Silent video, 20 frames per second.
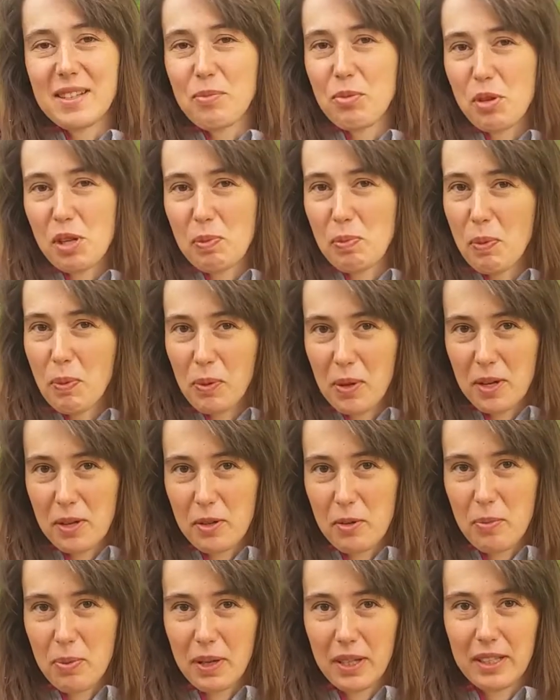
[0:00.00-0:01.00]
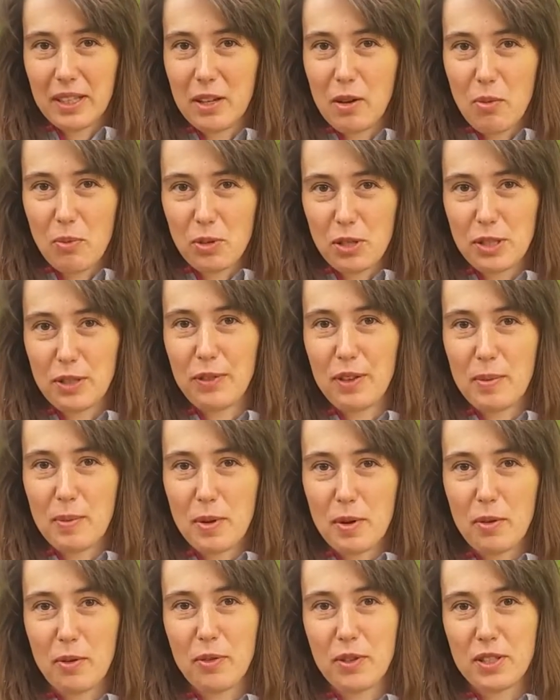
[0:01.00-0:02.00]
na przykład popularną praktyką przez
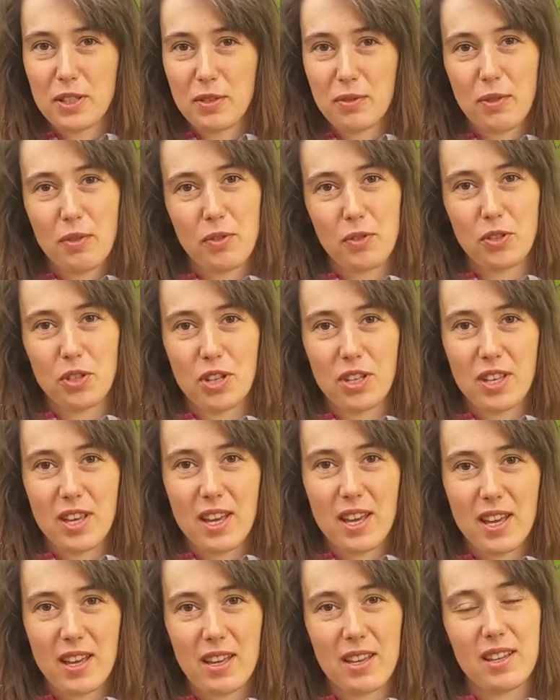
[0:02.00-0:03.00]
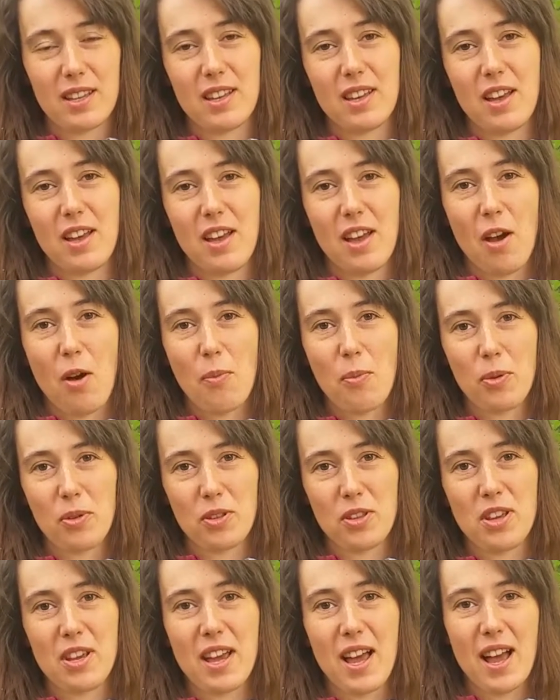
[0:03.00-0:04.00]
farmerów jest wywożenie e,
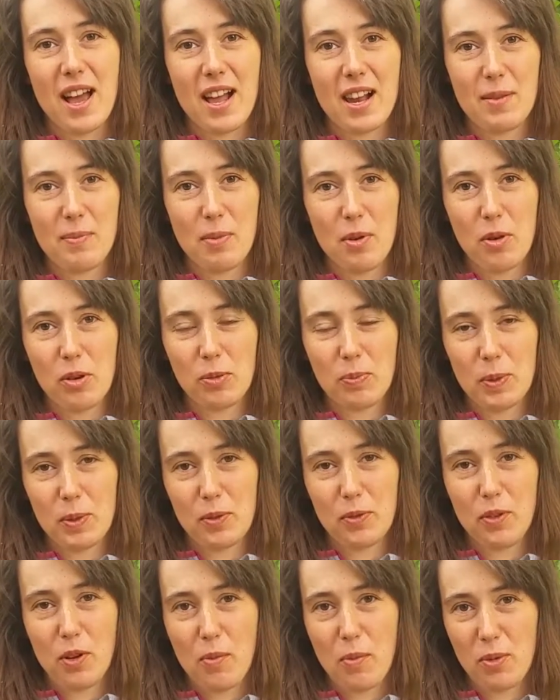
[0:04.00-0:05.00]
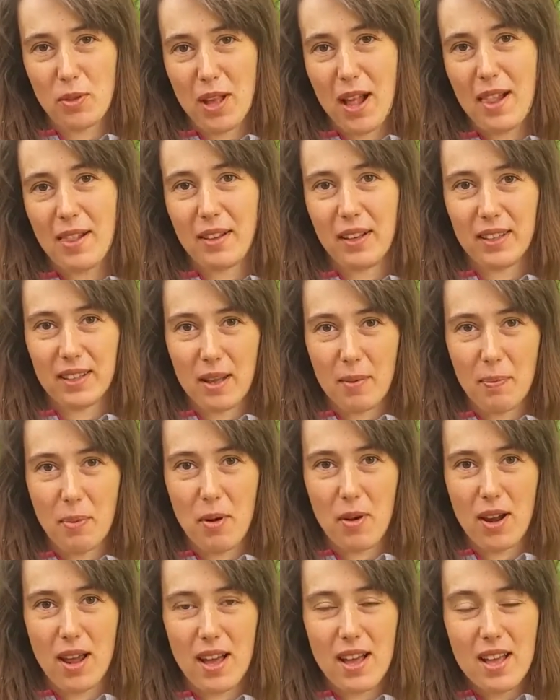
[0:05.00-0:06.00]
obornika albo odpadów komunalnych na
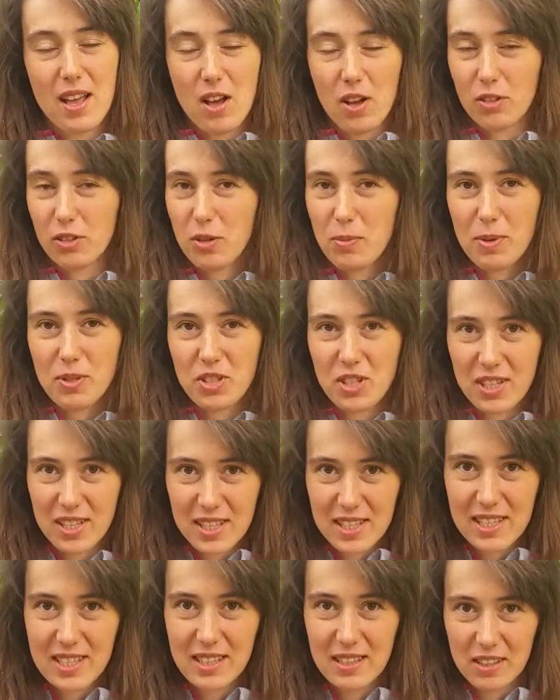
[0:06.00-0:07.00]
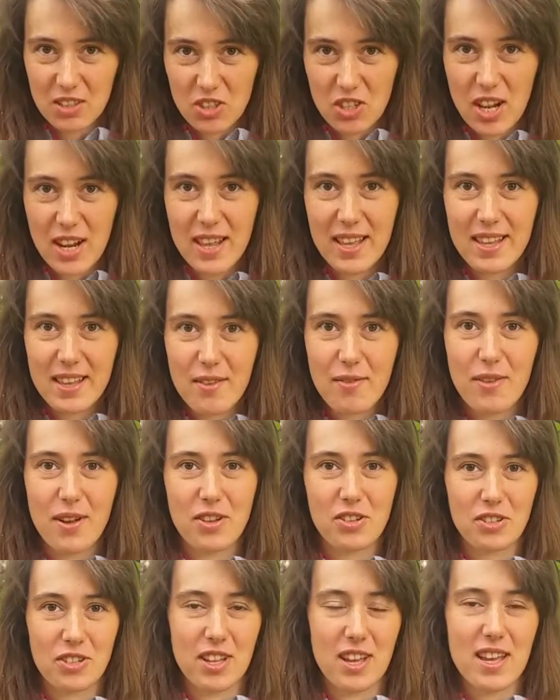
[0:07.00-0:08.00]
pola. Odrobaczenie jest szalenie
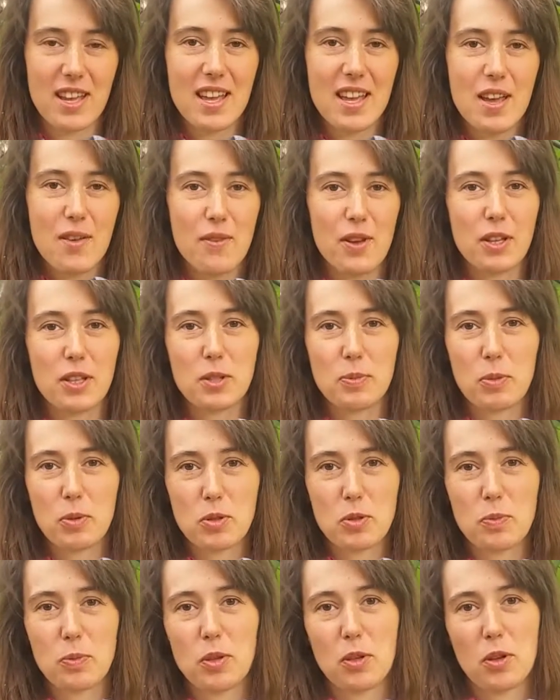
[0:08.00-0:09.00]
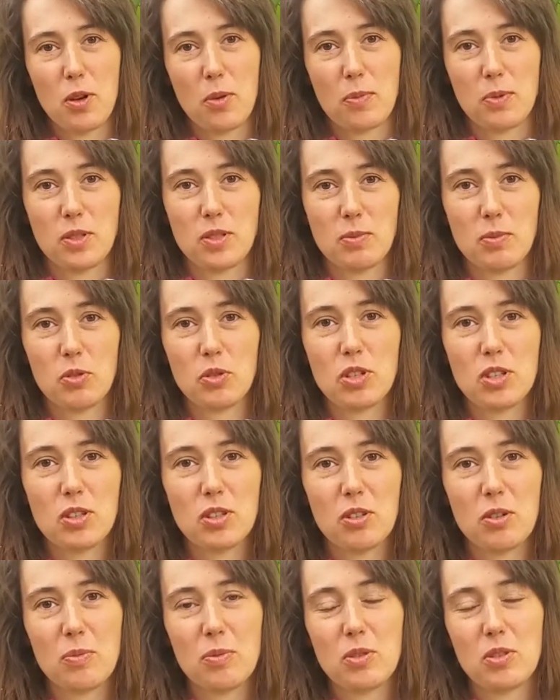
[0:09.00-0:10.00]
ważne. W jaki sposób to robić? Można
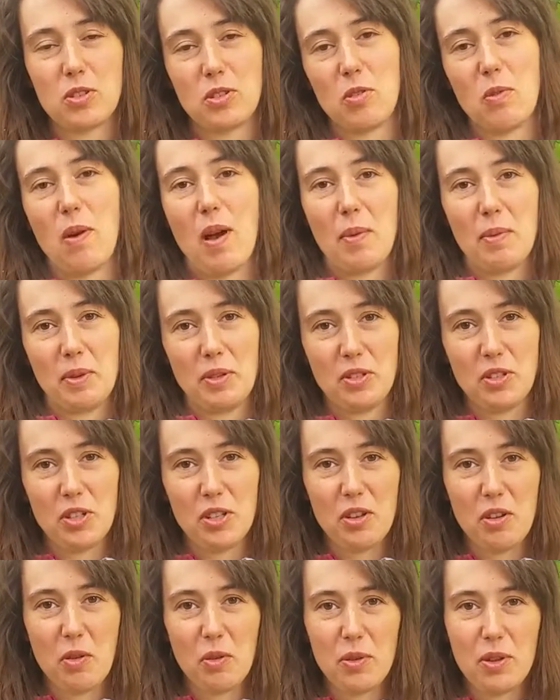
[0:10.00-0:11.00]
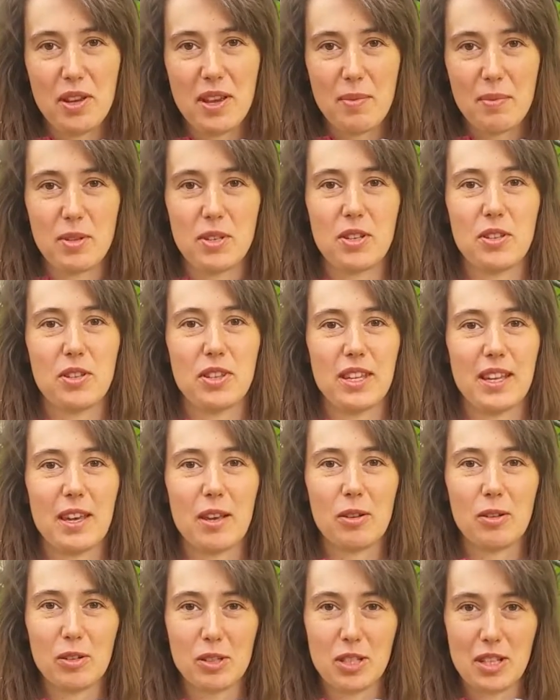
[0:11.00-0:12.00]
to robić ziołami, czyli udajemy się do
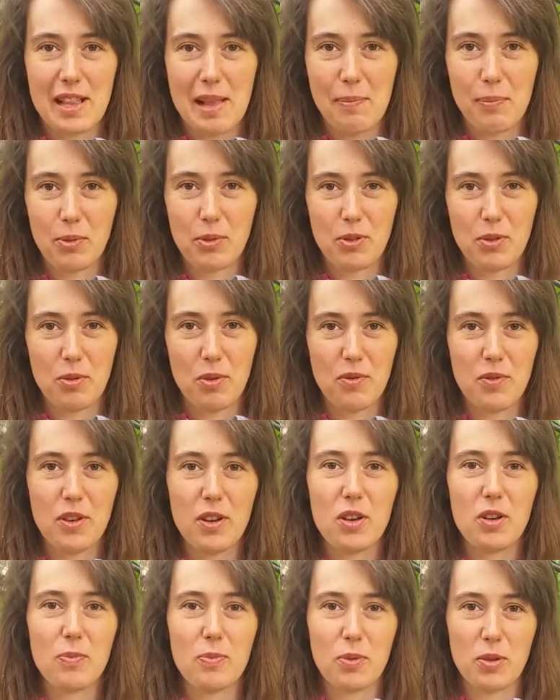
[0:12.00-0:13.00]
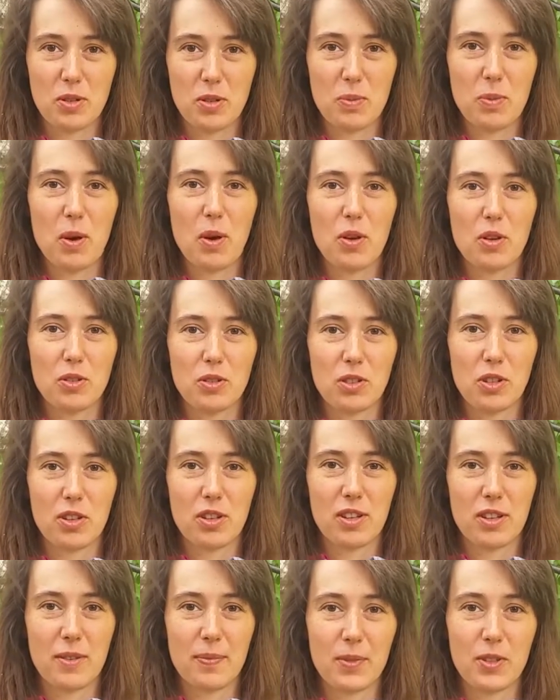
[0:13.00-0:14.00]
takiego sklepu ziołowego i prosimy o
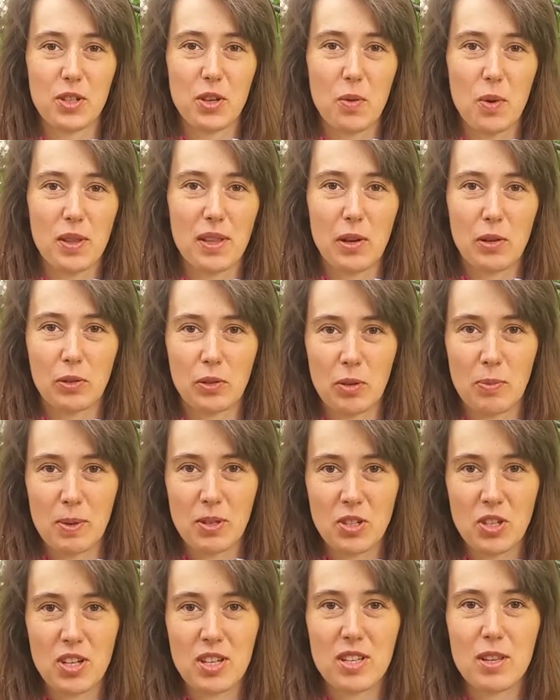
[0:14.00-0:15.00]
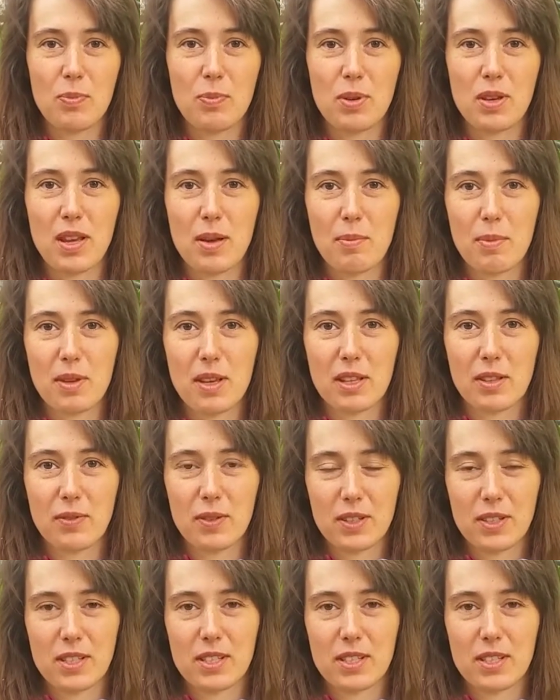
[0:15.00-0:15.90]
e, zioła na odrobaczenie. pijemy je 20-21